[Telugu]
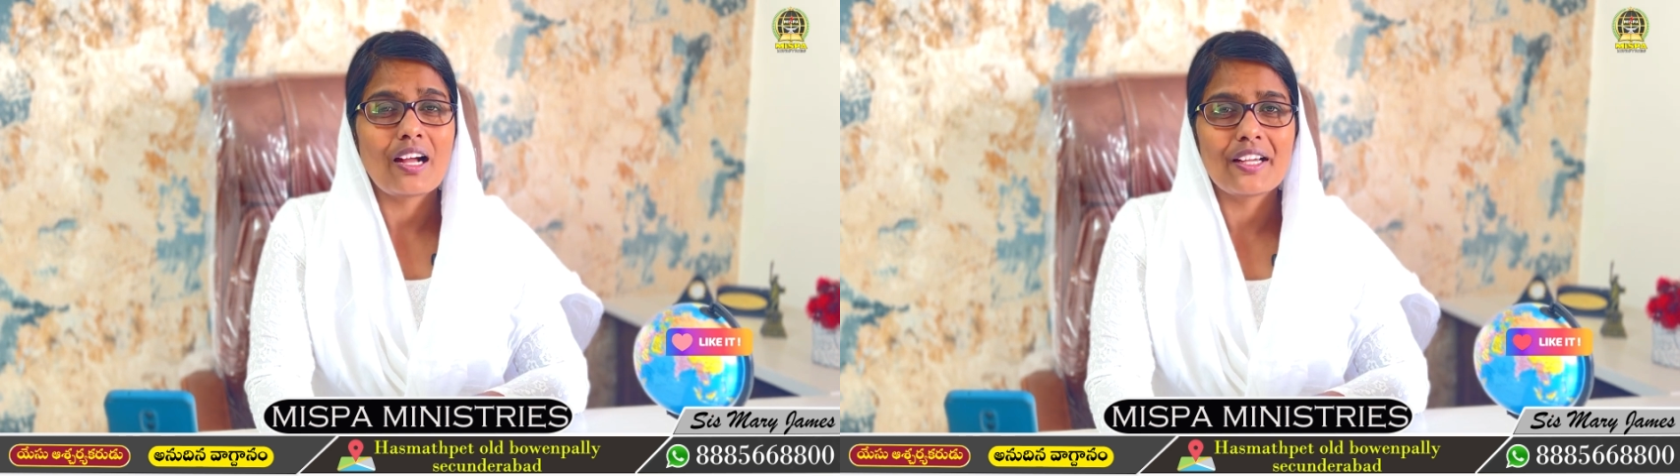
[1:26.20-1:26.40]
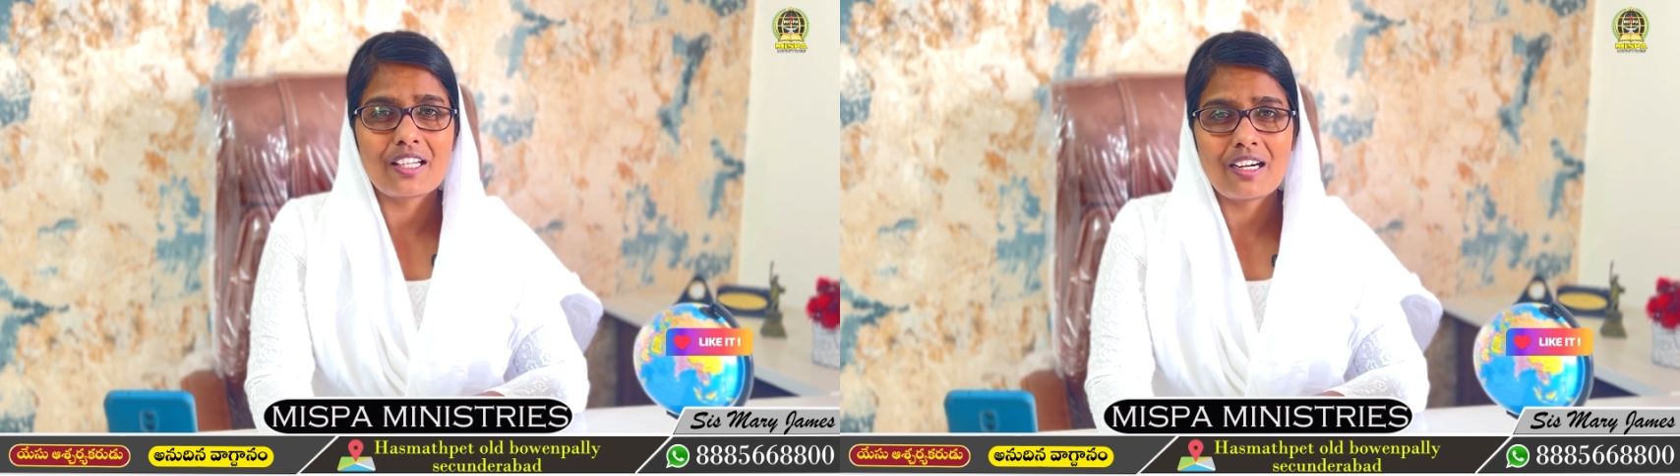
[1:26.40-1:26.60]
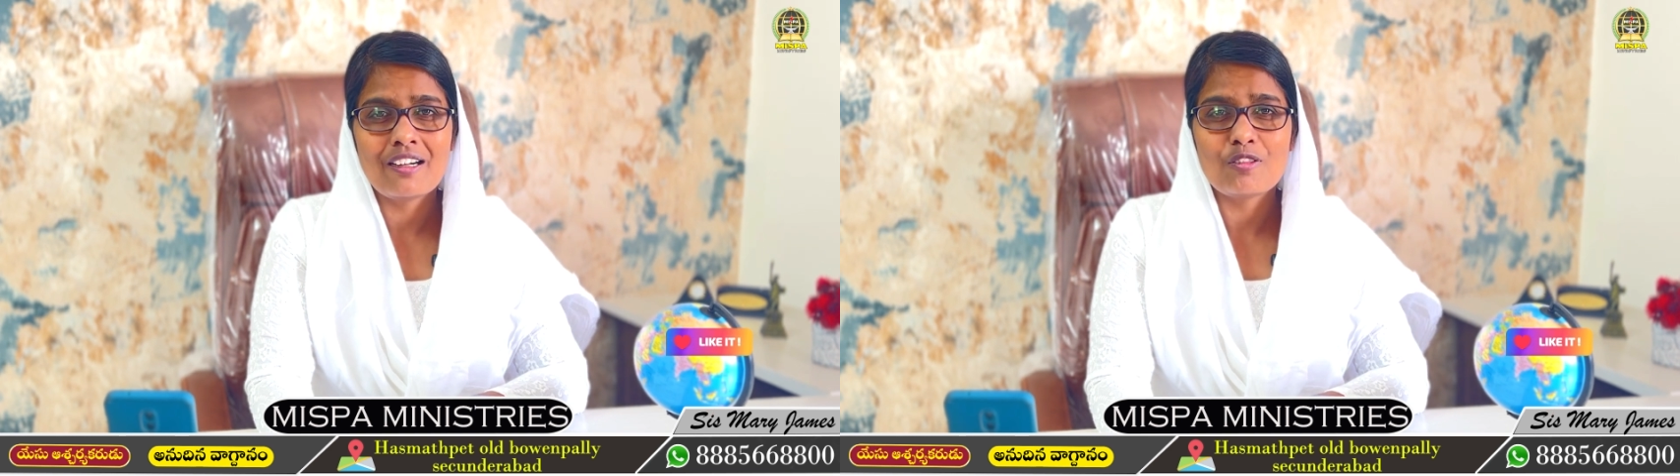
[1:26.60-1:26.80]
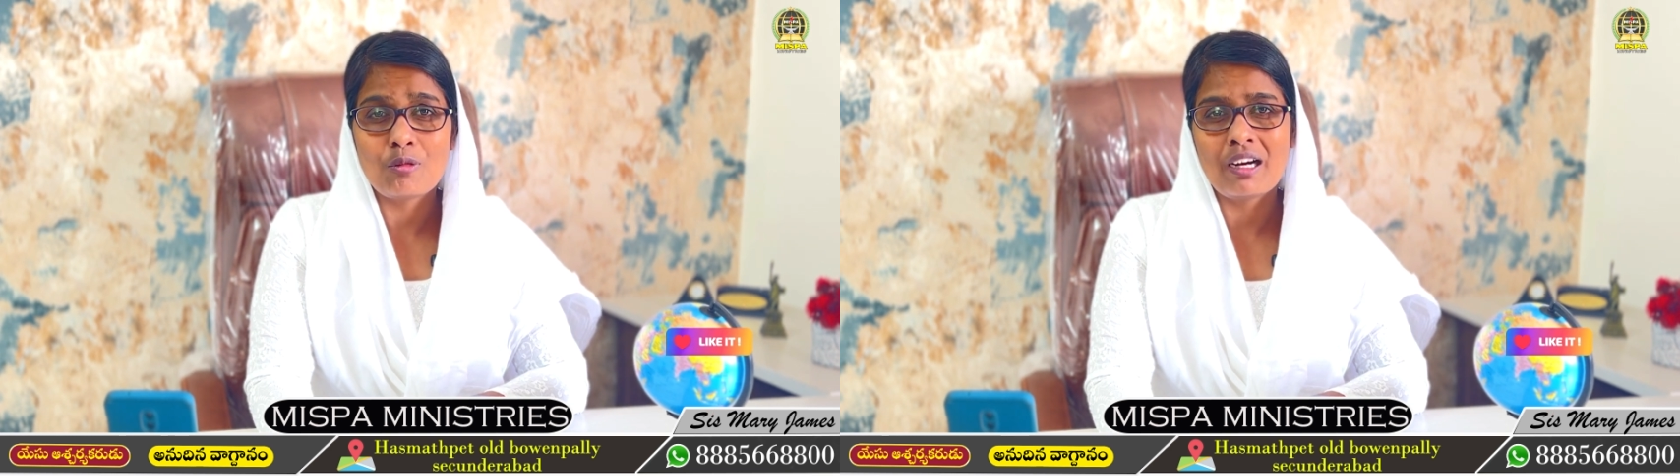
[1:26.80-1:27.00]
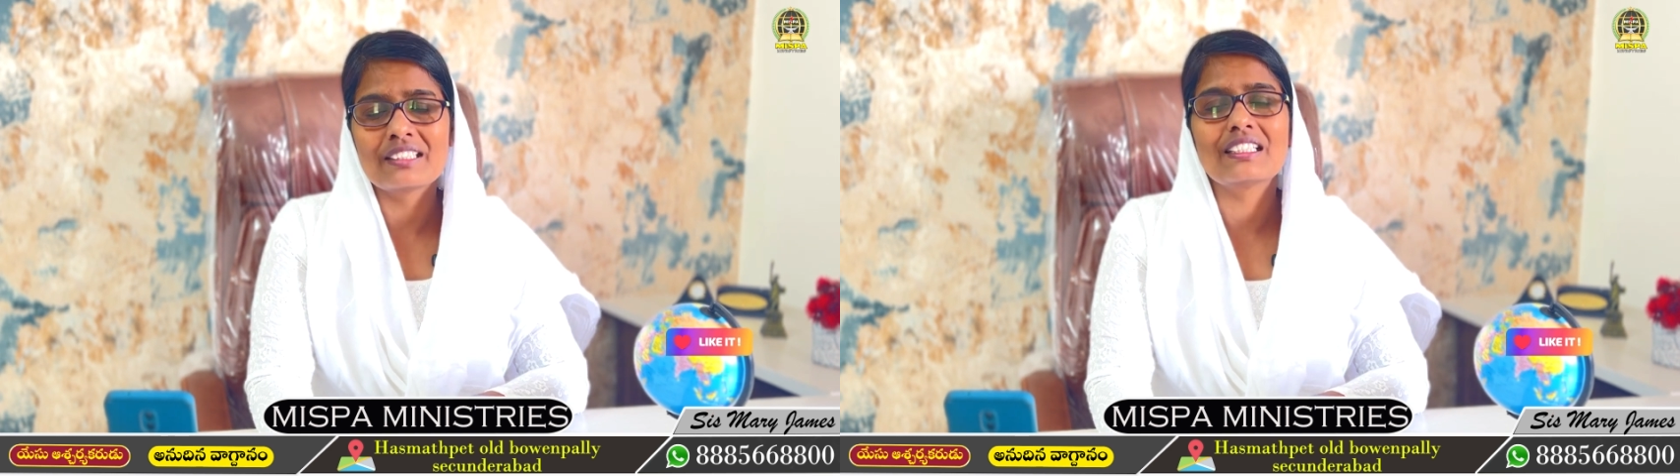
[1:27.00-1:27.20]
ఆయన
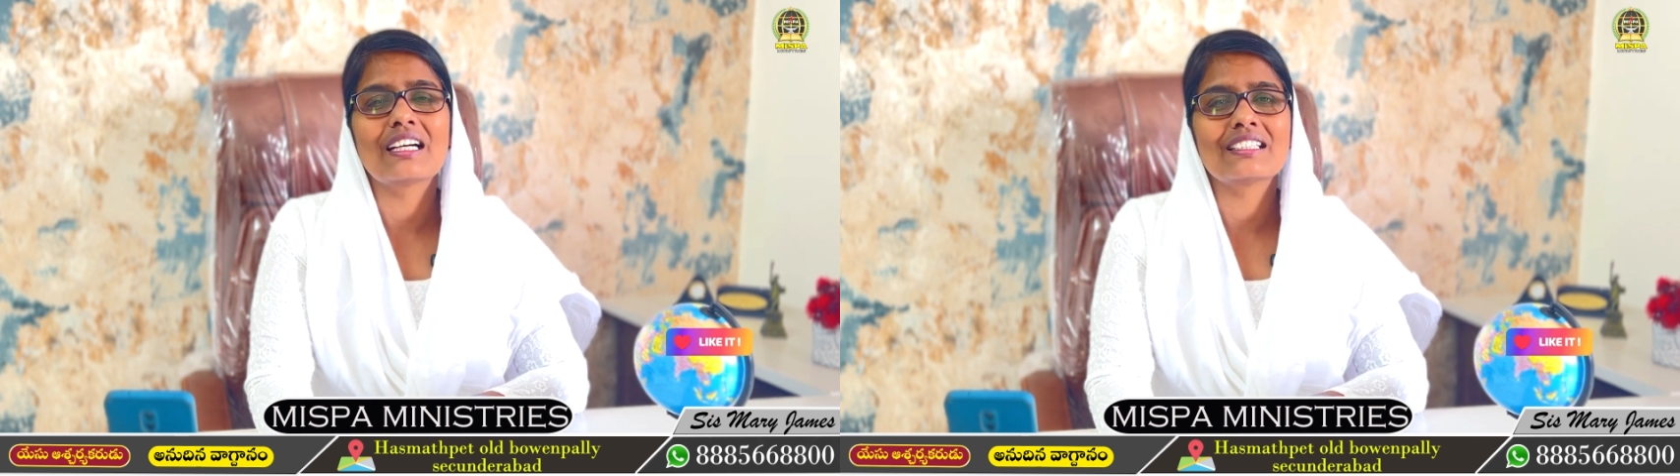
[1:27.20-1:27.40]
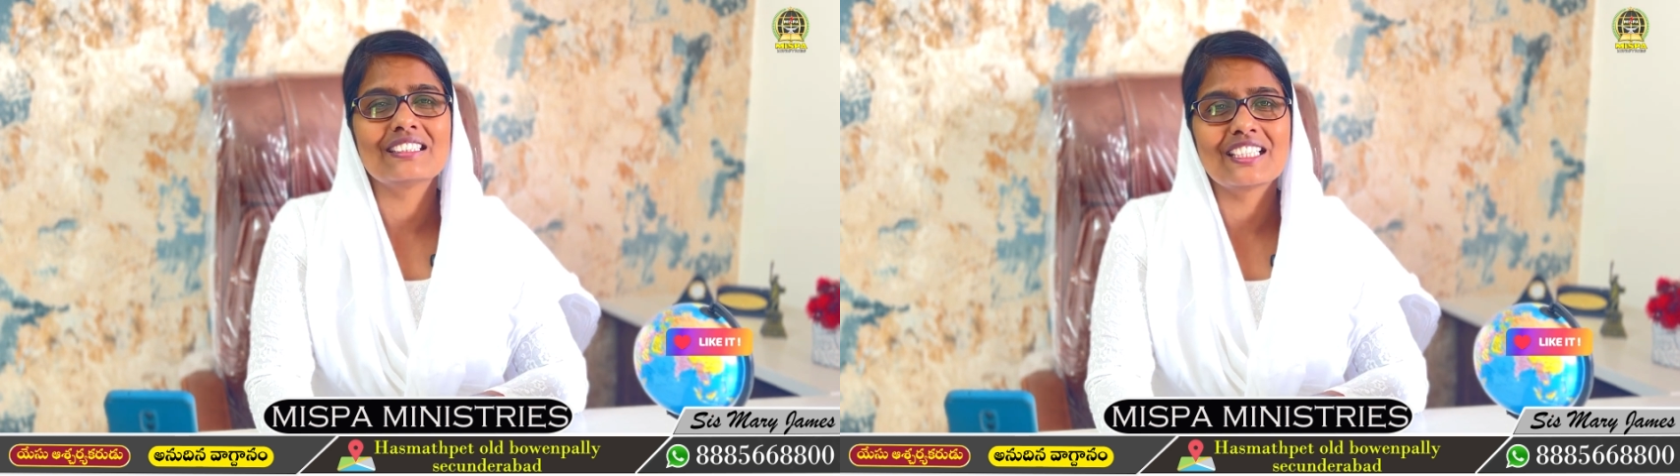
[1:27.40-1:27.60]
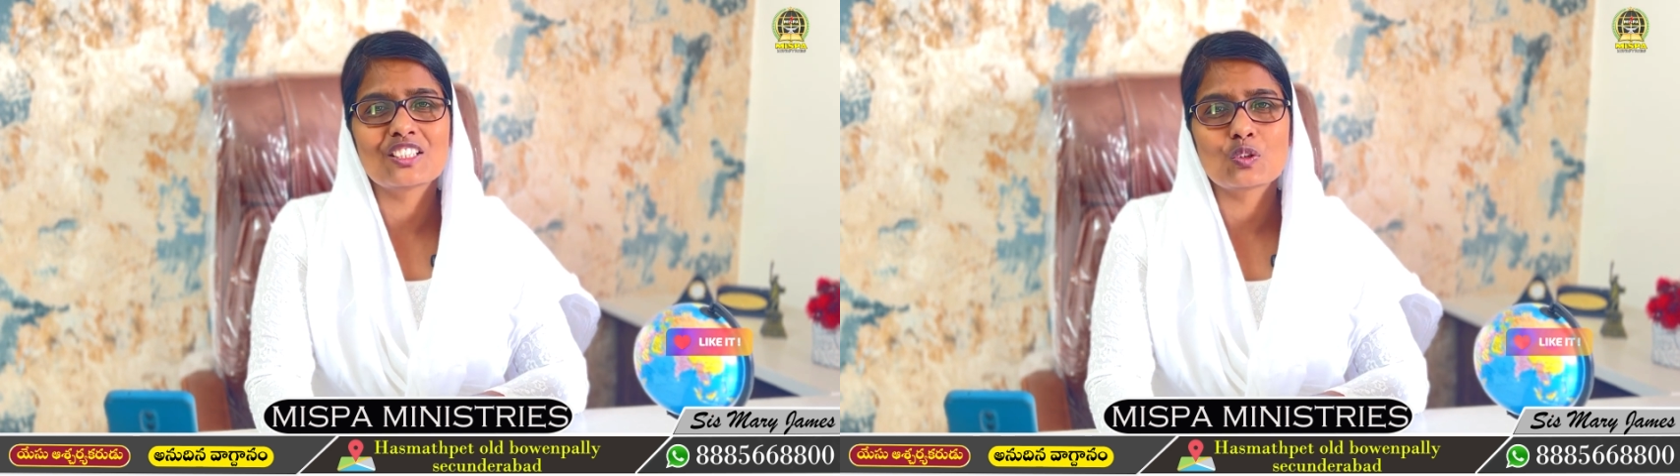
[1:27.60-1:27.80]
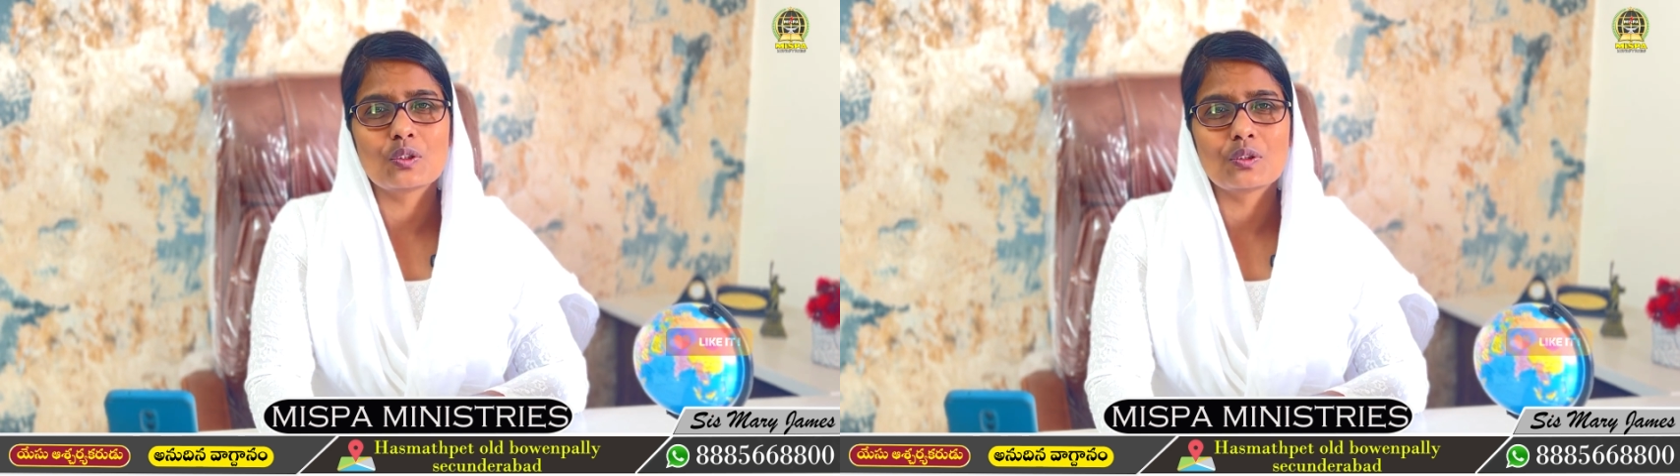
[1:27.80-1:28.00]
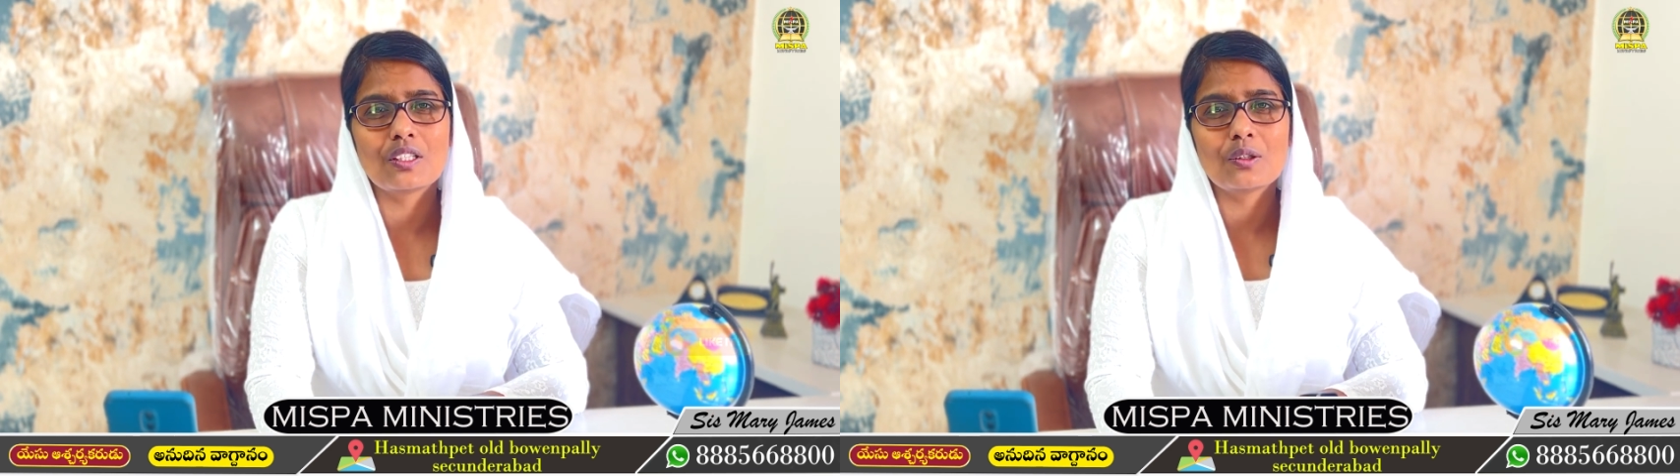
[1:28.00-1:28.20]
వాగ్దానం చేస్తూ
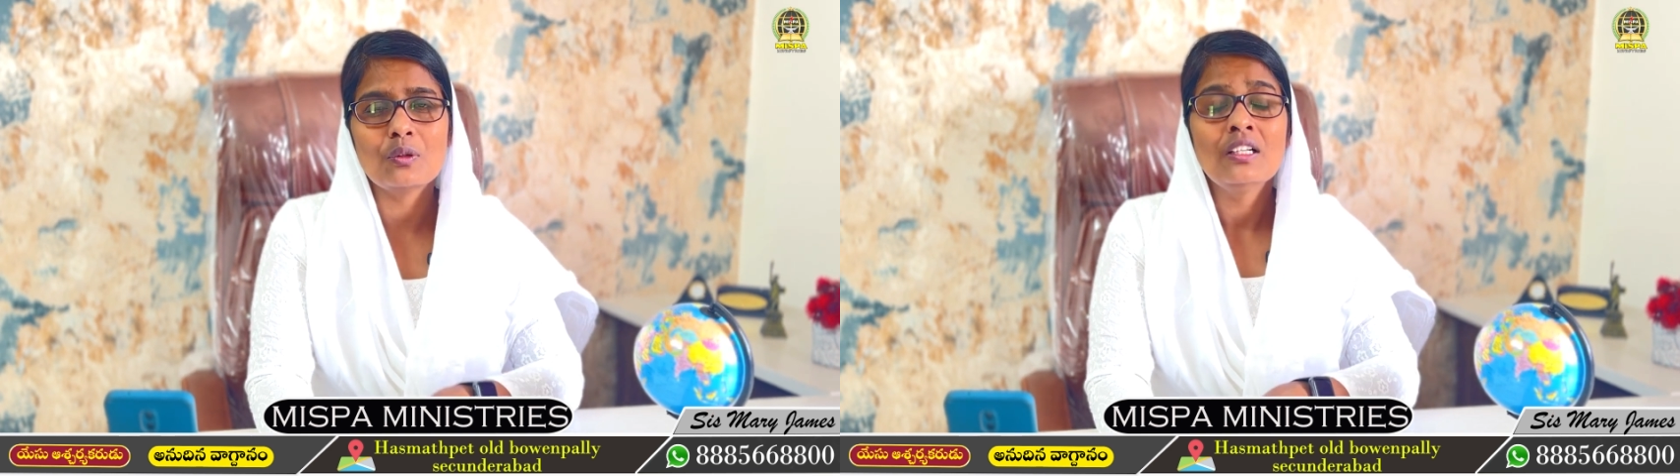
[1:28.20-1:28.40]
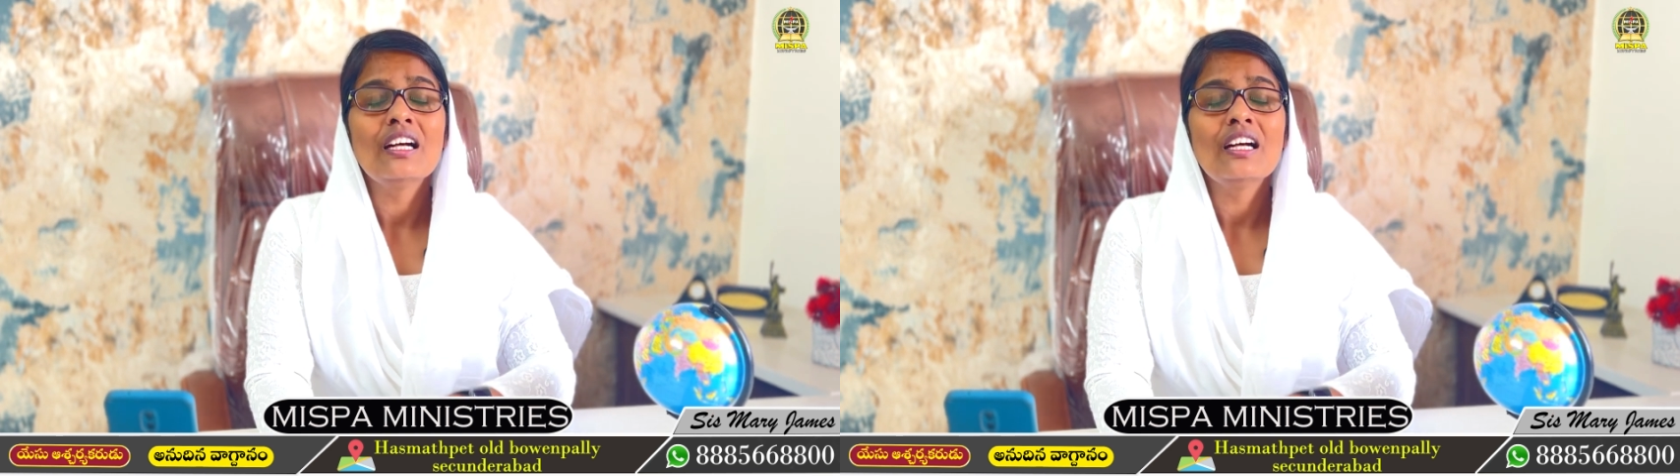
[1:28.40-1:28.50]
అంటున్నాడు